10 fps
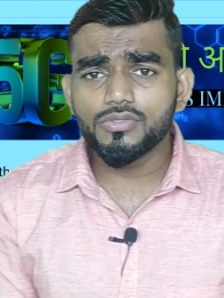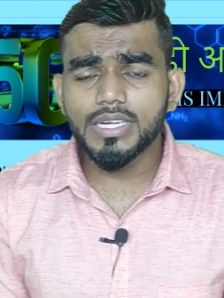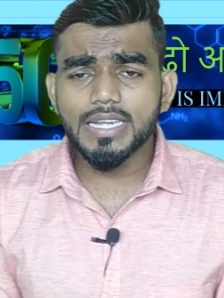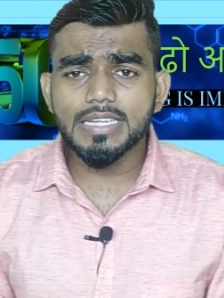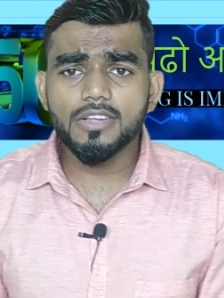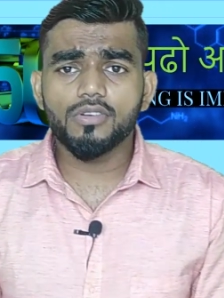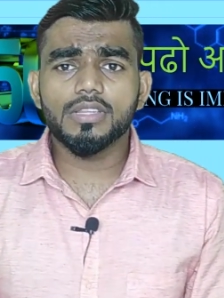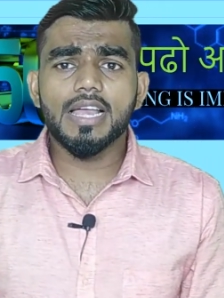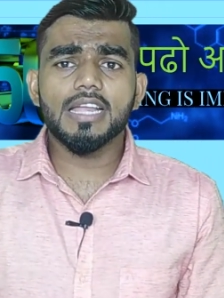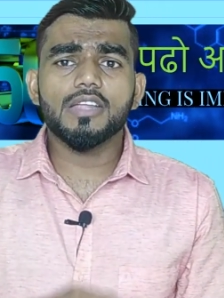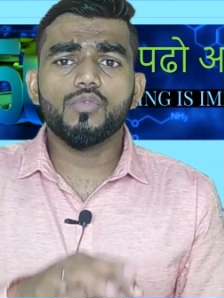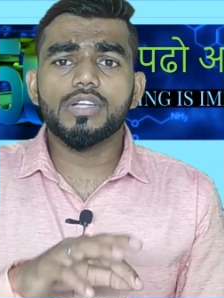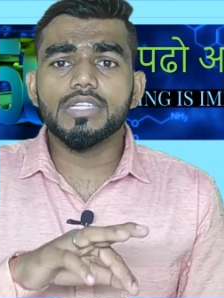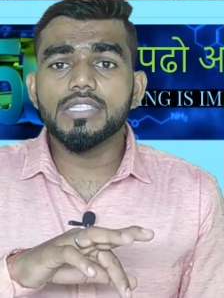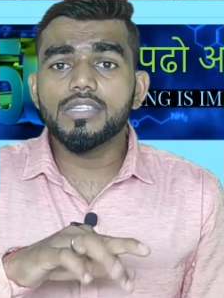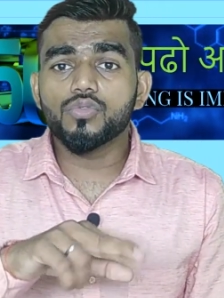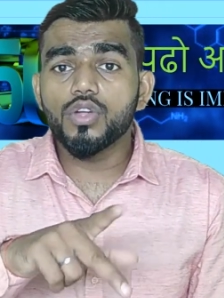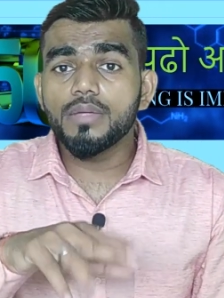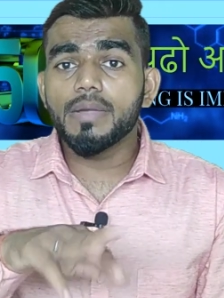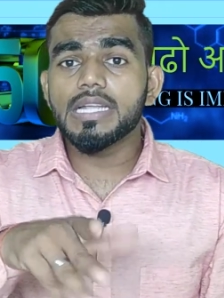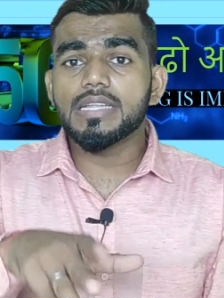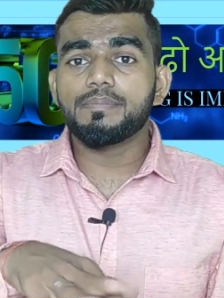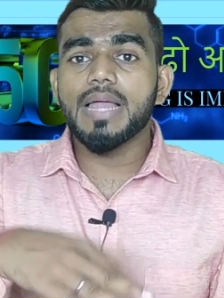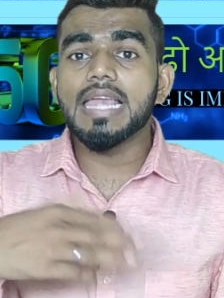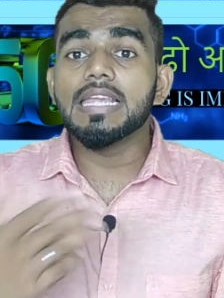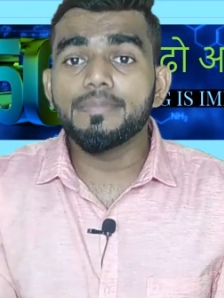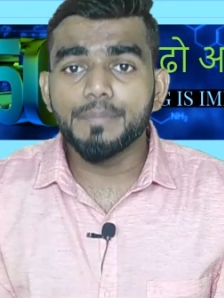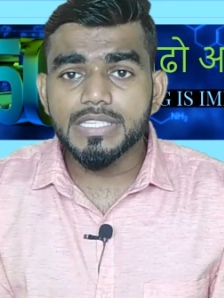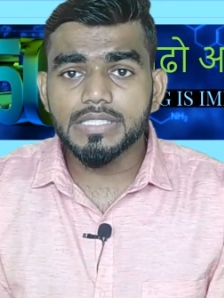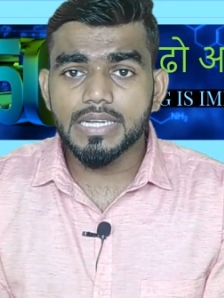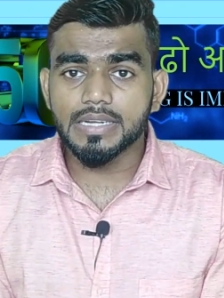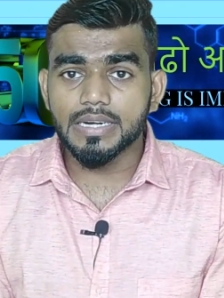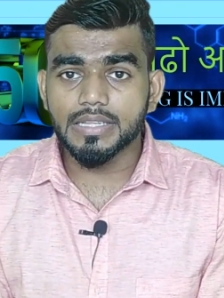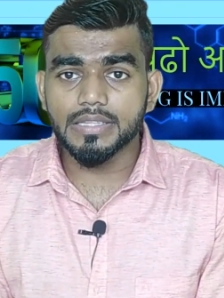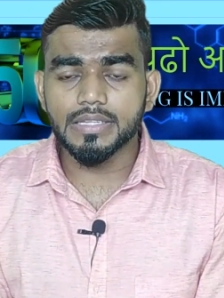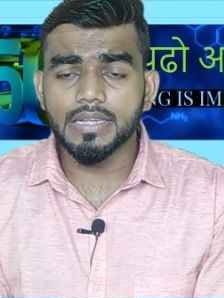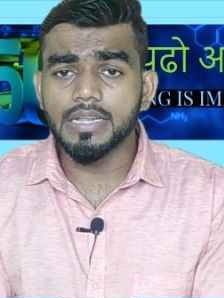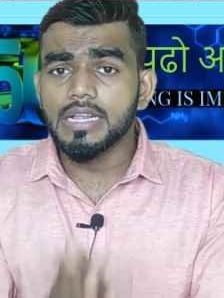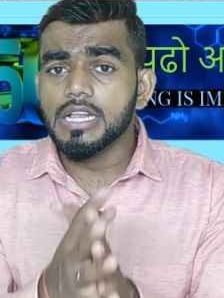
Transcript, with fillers: स्टूडेंट का ये होता है कि वो डिजिट को ही मल्टीप्लाई ही मिस्टेक कर देते हैं